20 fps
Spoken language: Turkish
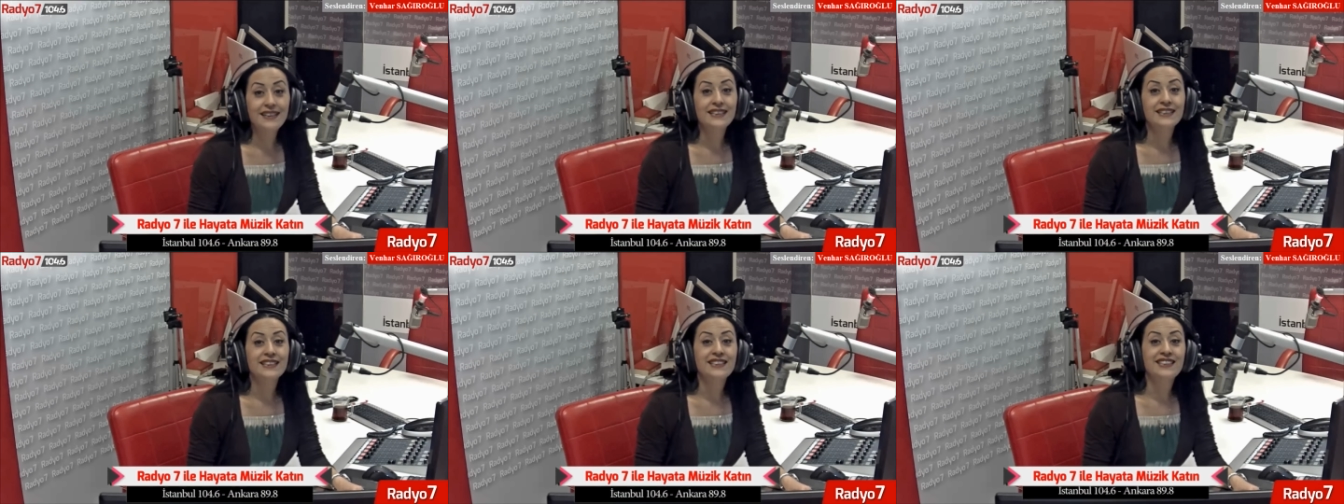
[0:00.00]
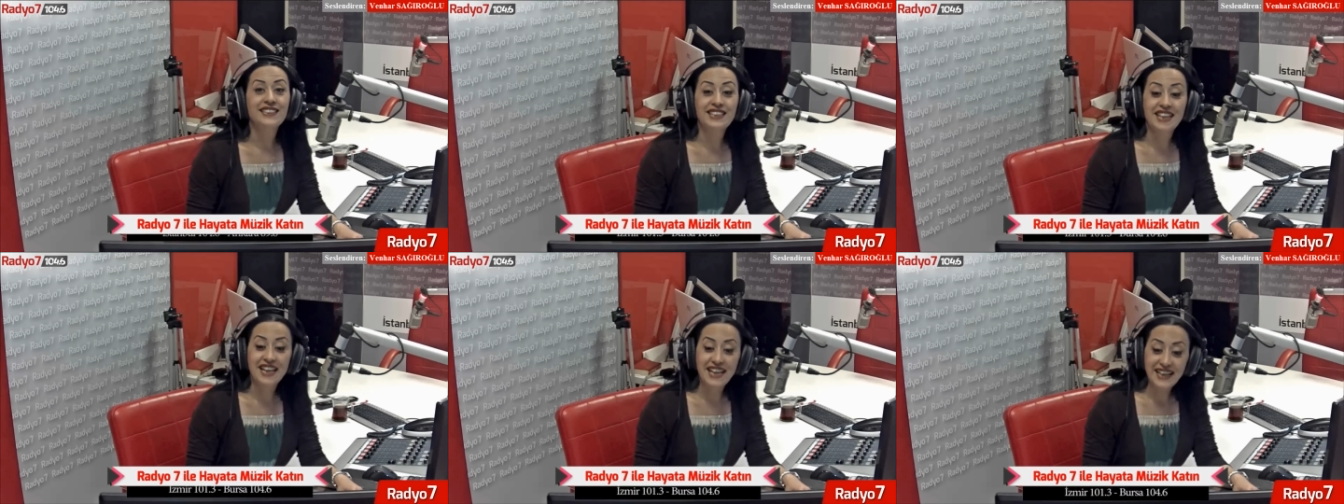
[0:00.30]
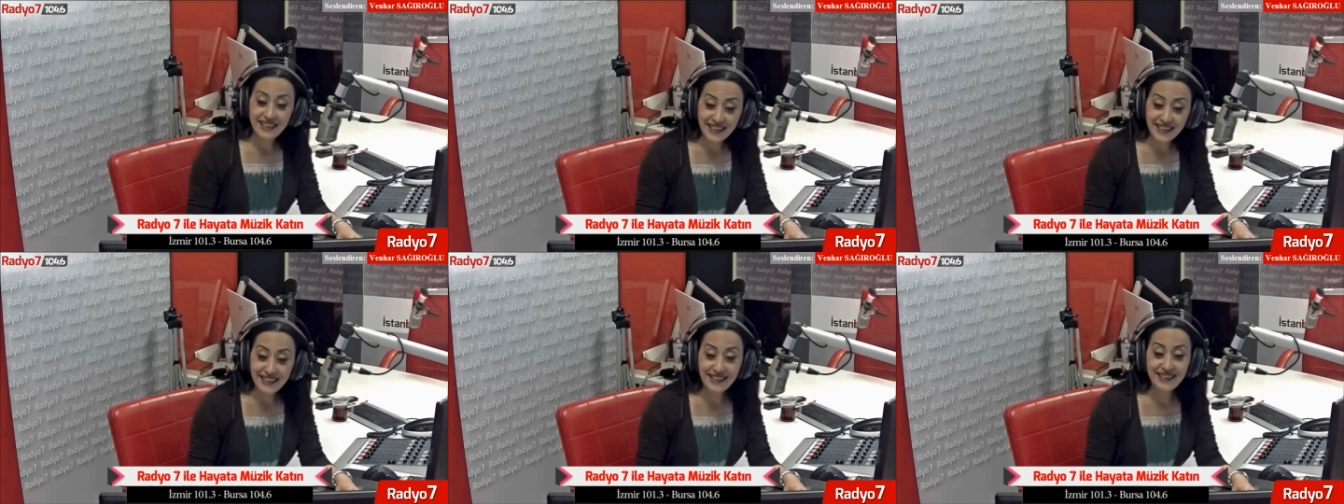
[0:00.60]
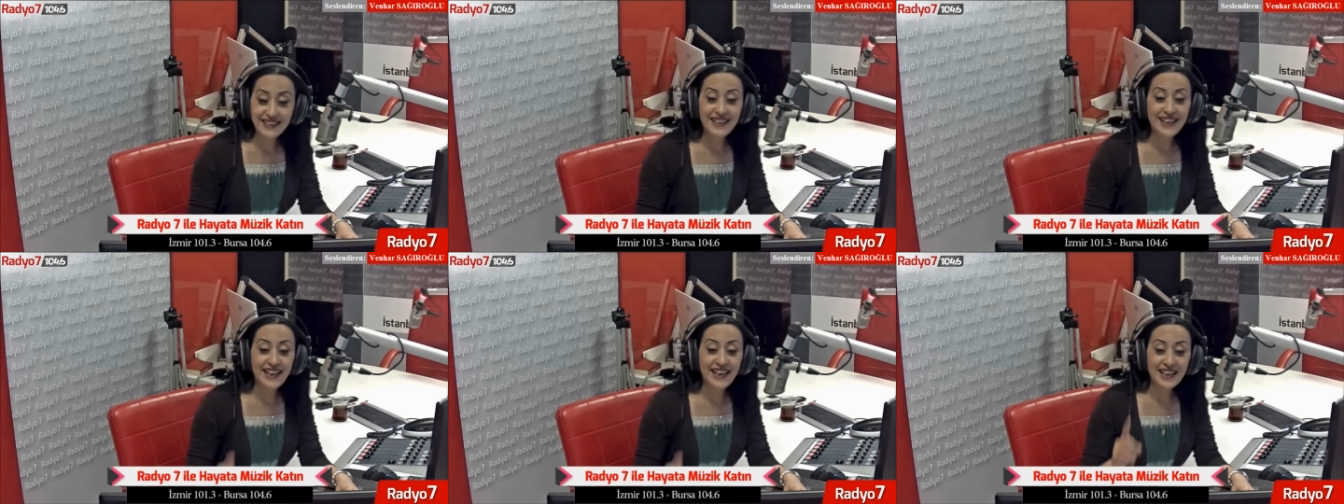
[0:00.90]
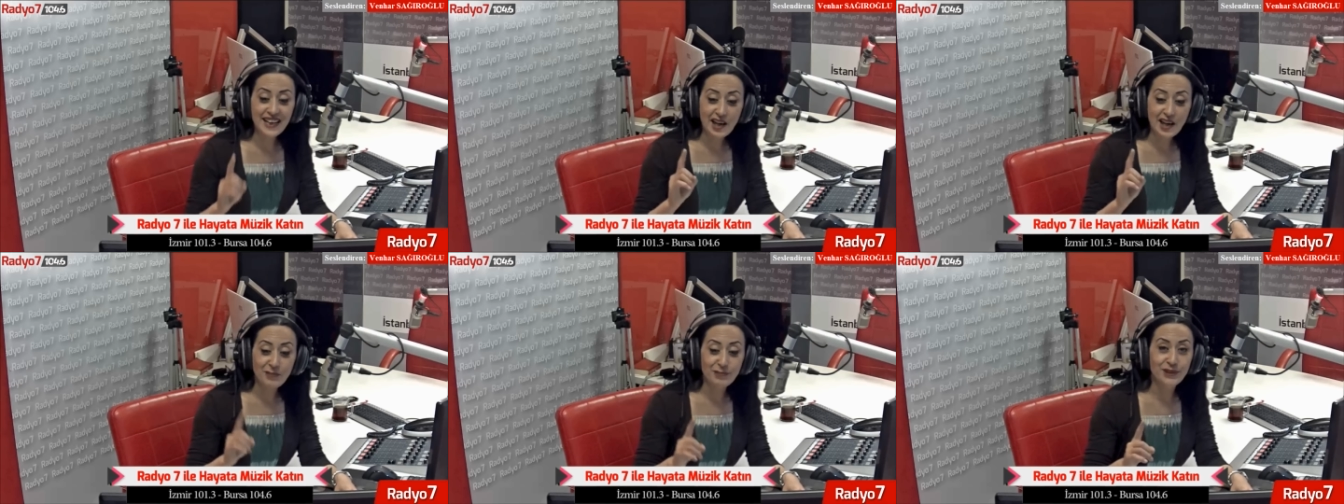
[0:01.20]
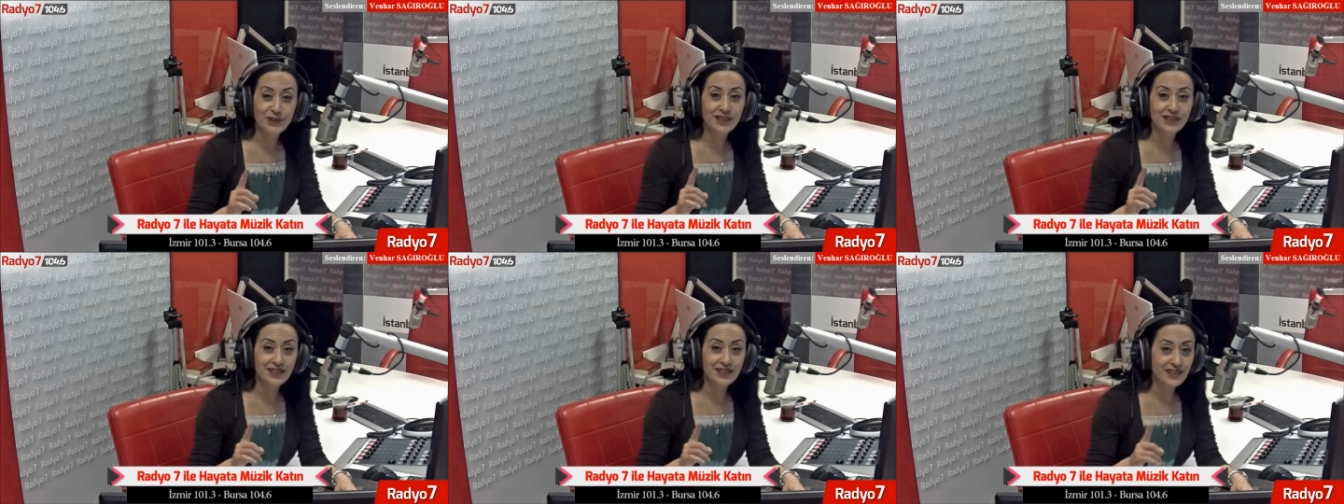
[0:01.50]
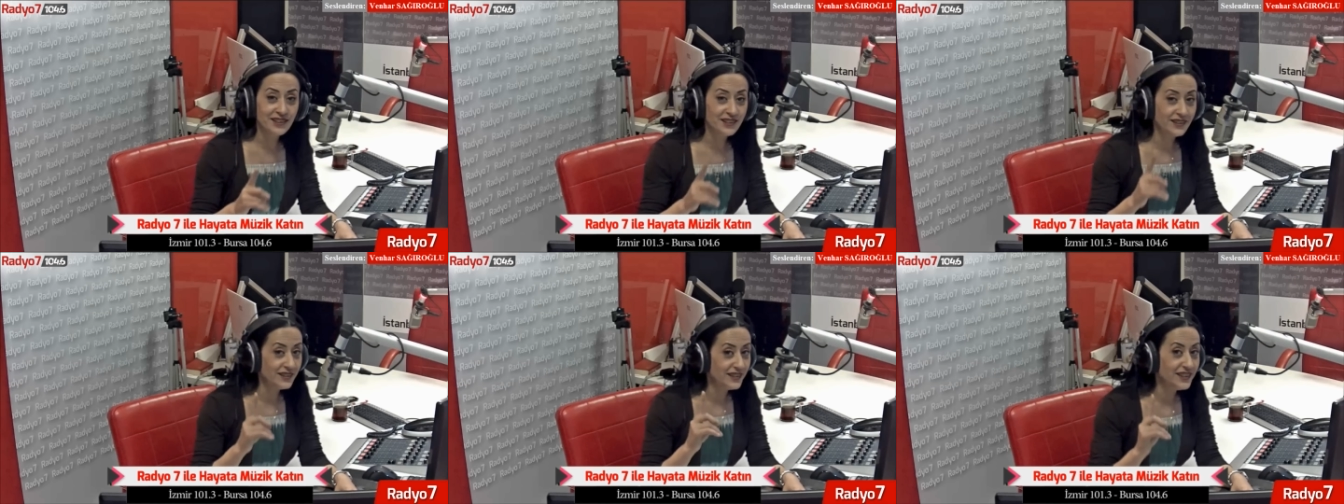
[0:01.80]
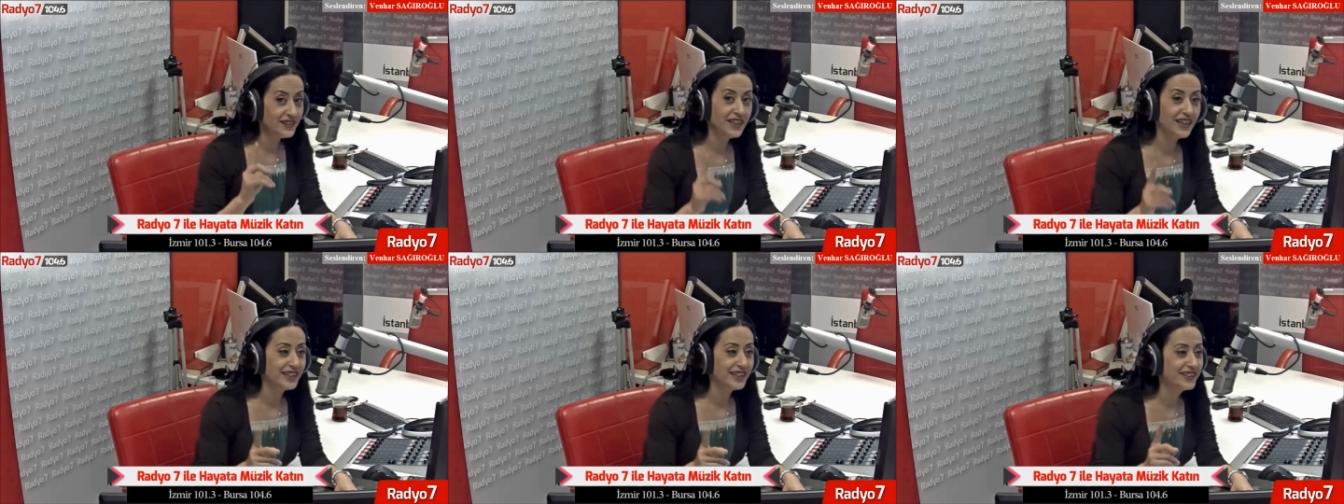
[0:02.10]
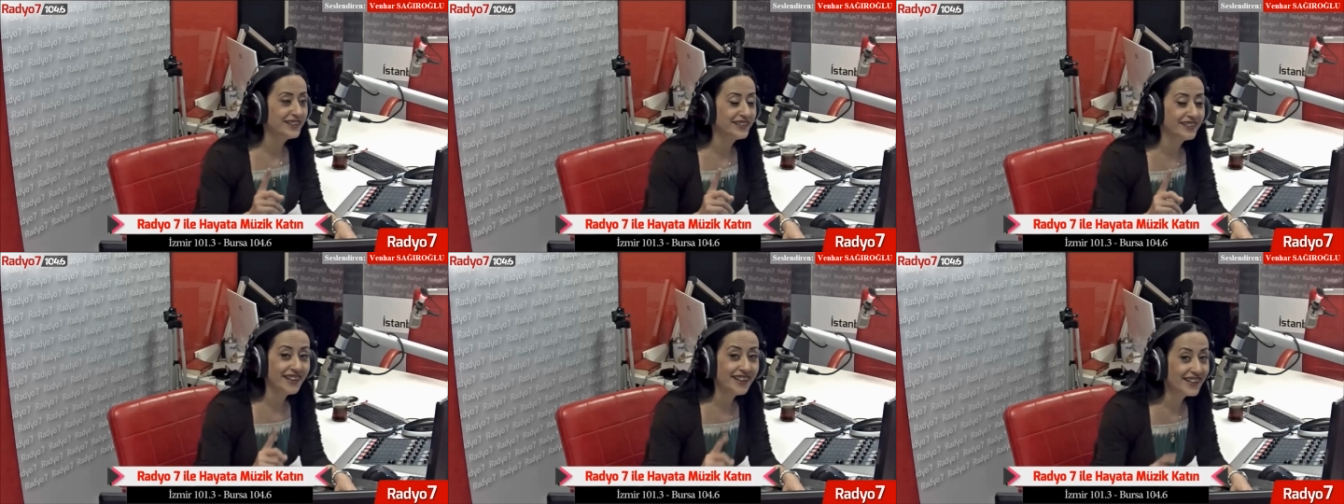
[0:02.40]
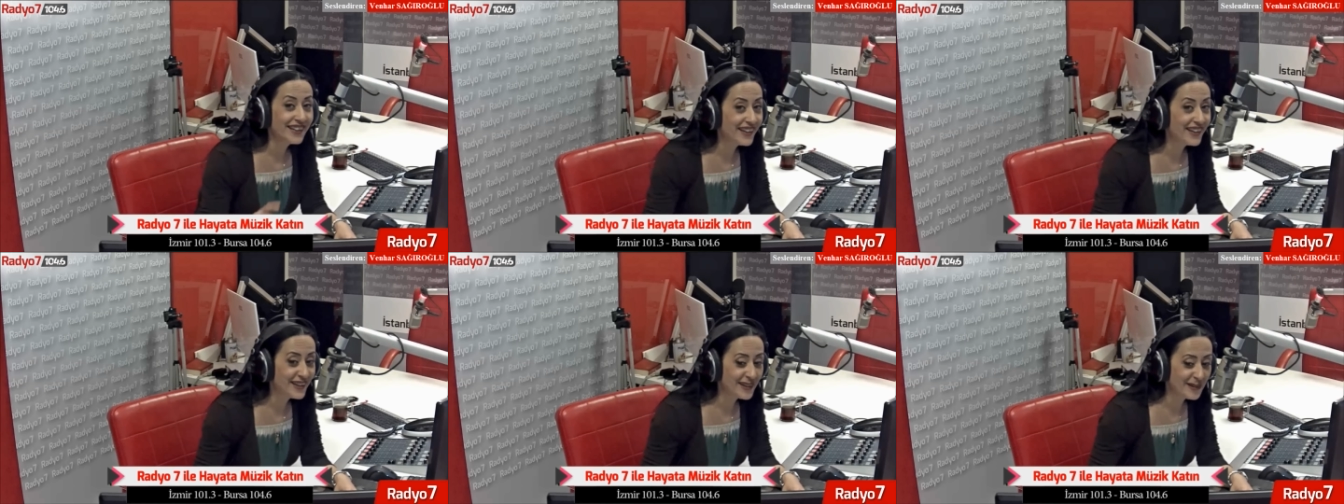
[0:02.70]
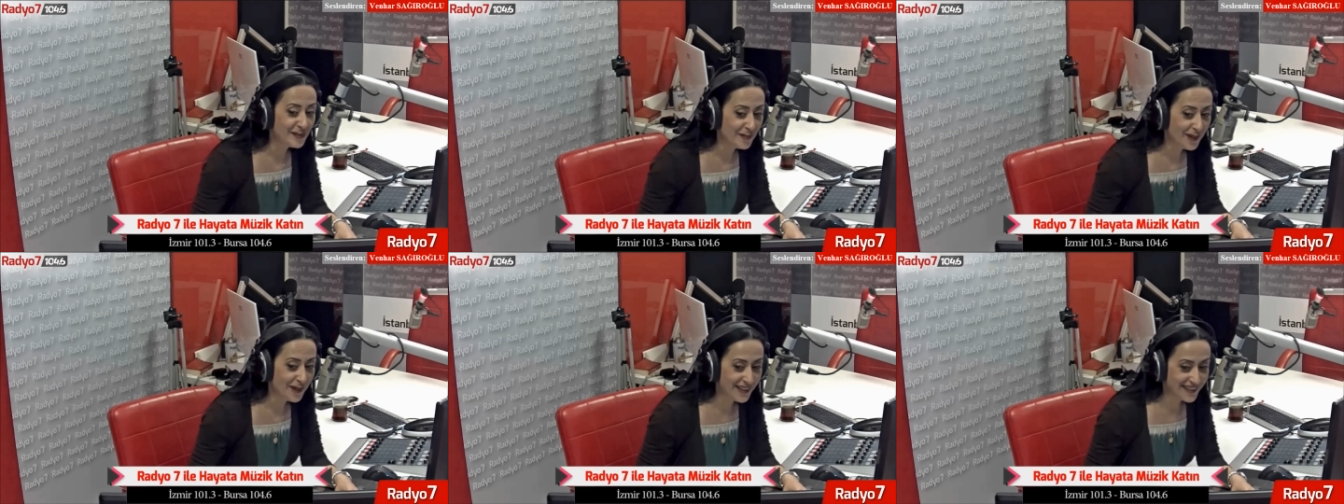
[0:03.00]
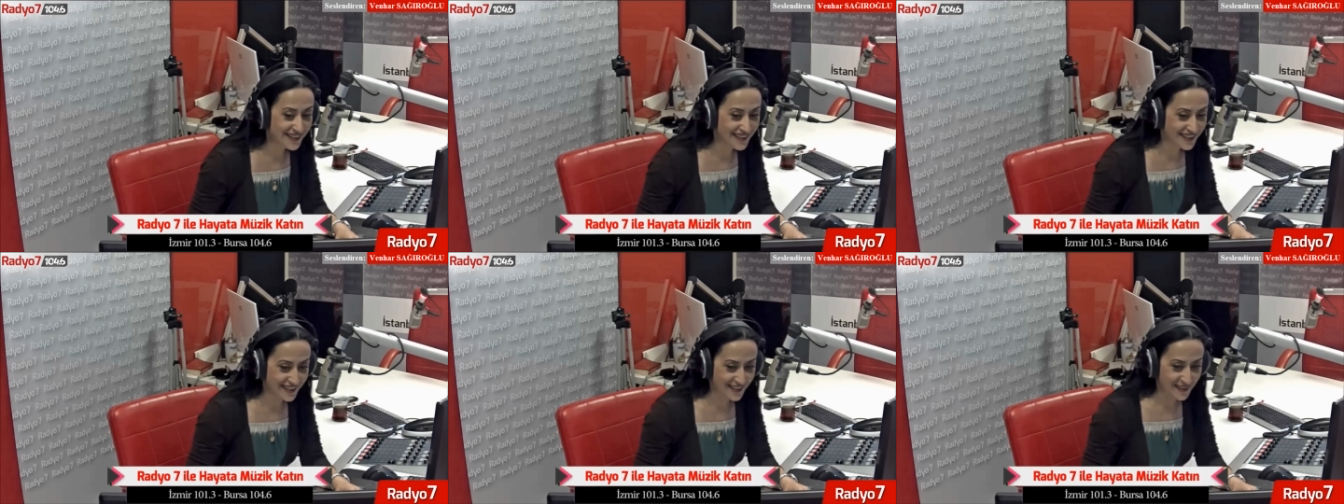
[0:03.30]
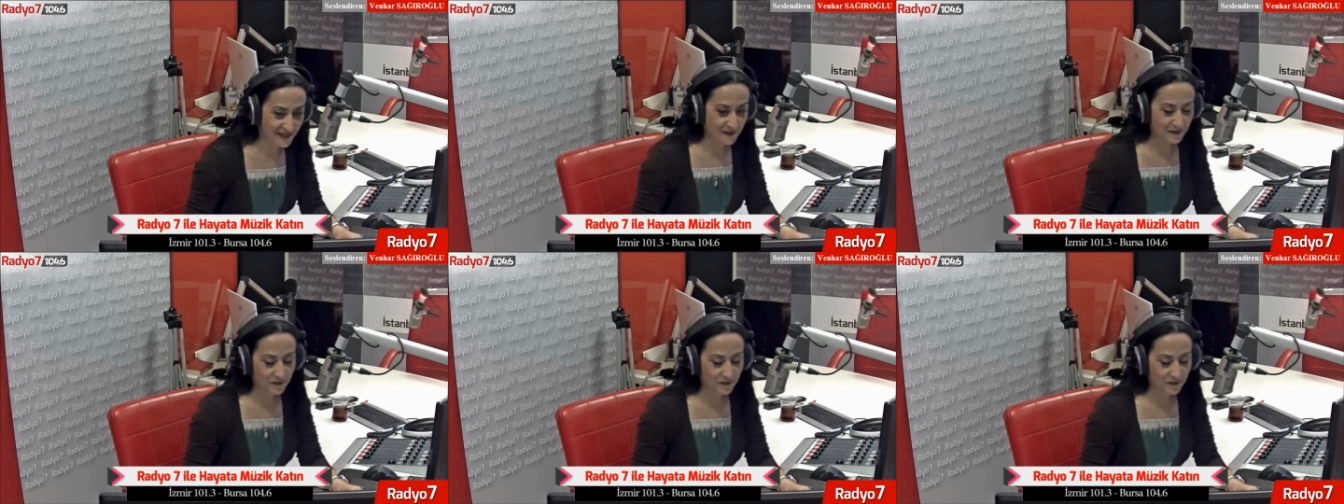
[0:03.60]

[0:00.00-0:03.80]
Senin de yaptığın yanına kalmaz.